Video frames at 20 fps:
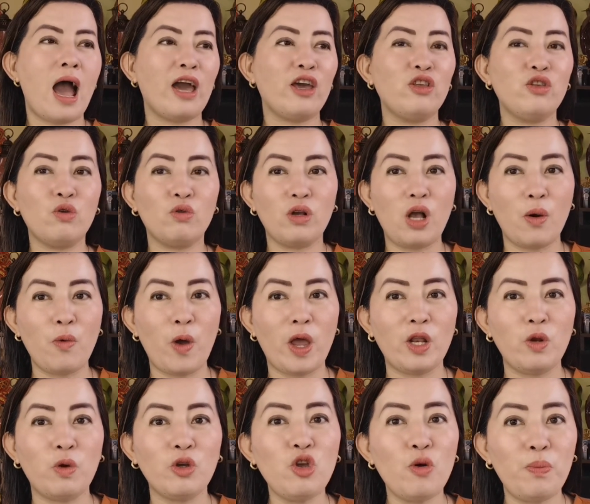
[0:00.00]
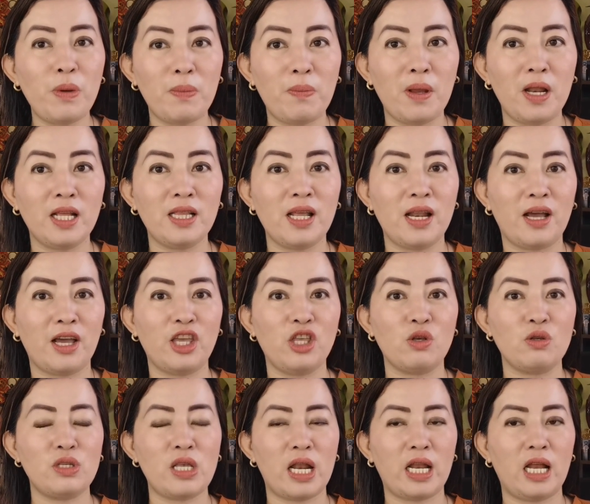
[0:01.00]
ay yung gawin, huwag nyo pipilitin ang
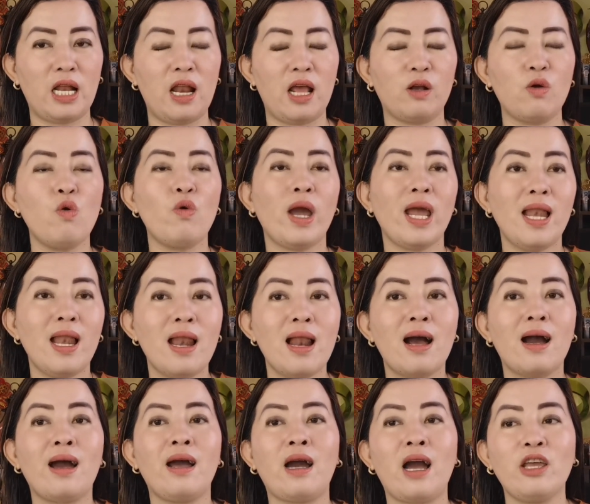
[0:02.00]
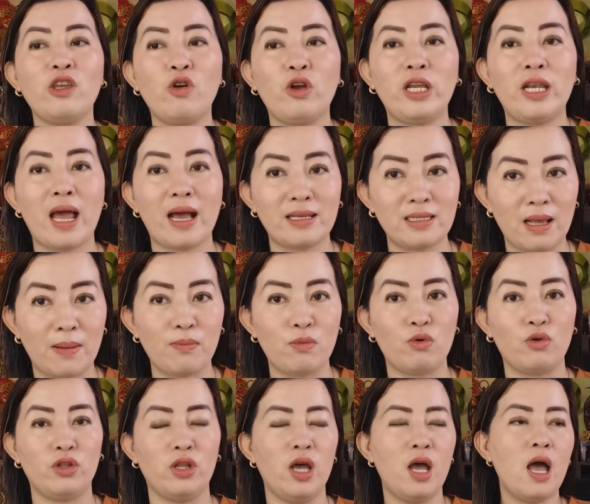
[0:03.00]
inyong sarili. Kung kailan na kayo ay nasa
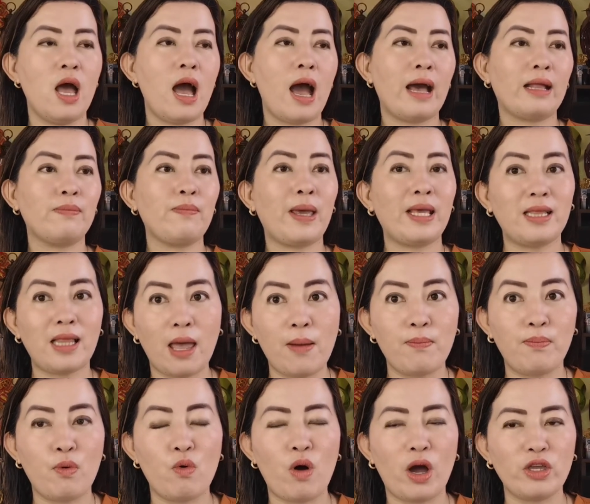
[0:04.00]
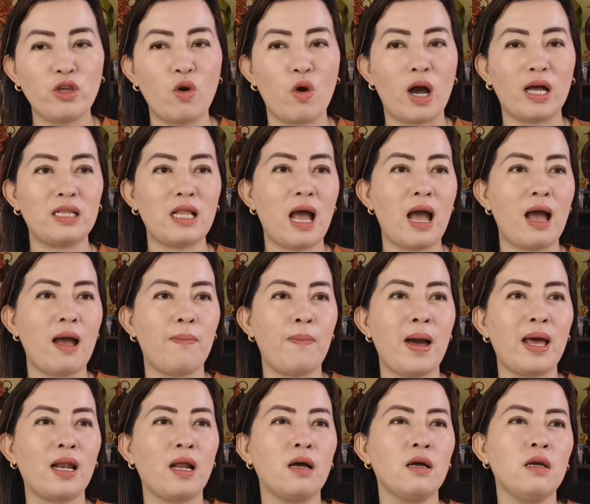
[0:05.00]
mood at may time po kayo at uh,
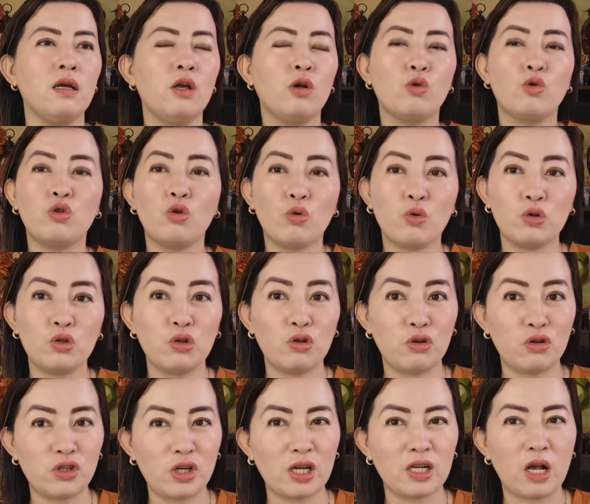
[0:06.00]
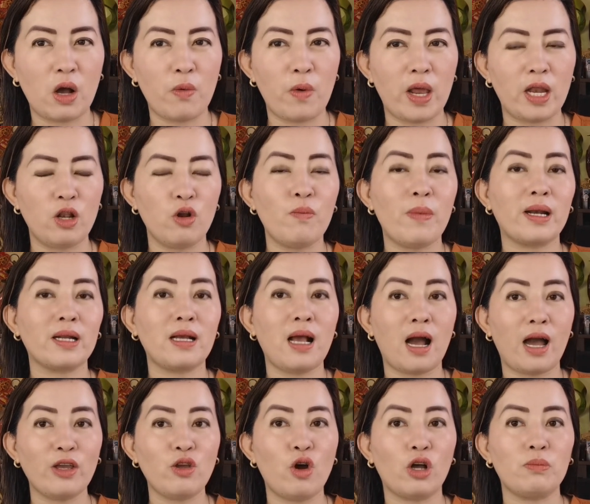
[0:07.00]
parang gustong gusto nyo siyang gawin,
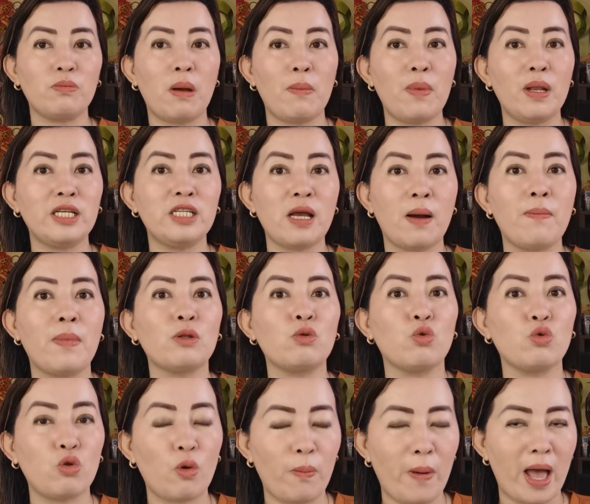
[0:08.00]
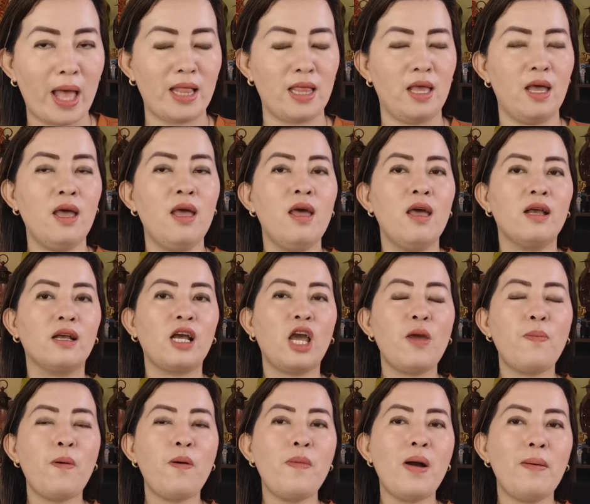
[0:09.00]
lumarga kayo at mabilis siyang matutupad.
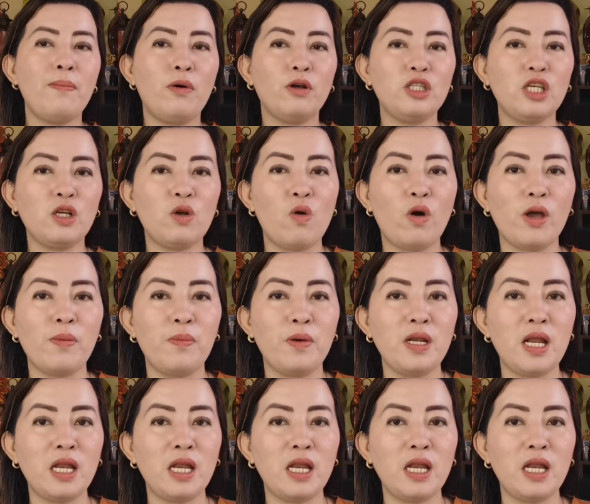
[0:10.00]
Ngayon po mga bossing, kung kayo